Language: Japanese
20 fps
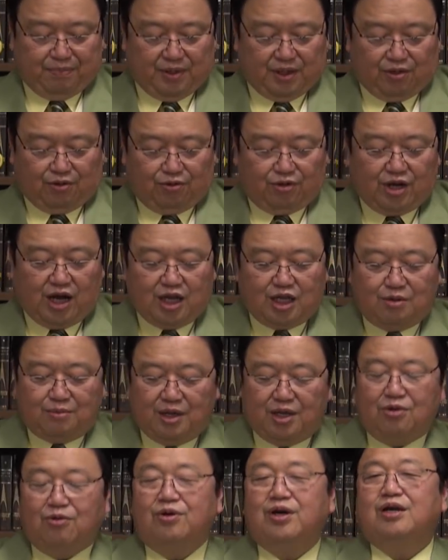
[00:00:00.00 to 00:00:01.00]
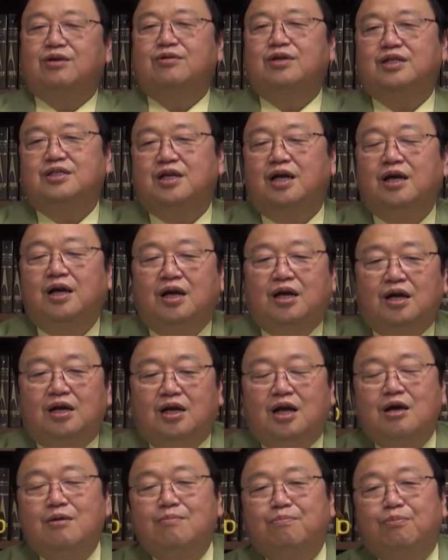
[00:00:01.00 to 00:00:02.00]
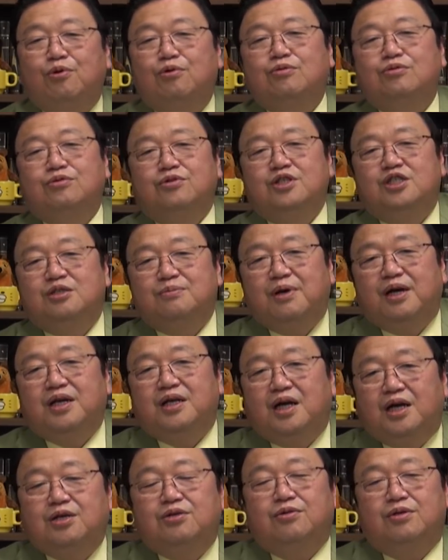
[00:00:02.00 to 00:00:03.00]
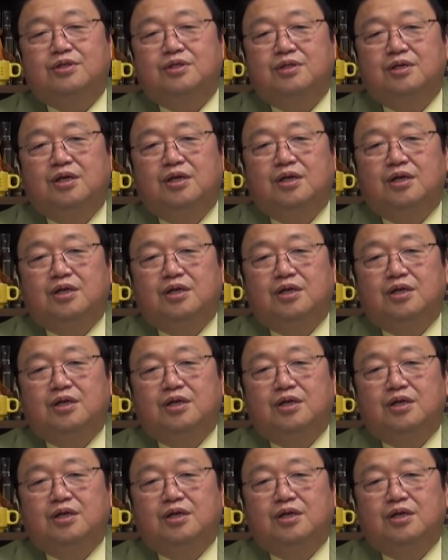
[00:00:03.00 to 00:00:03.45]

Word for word: でこのアニメにおけるですね、連邦軍の一番偉い人です。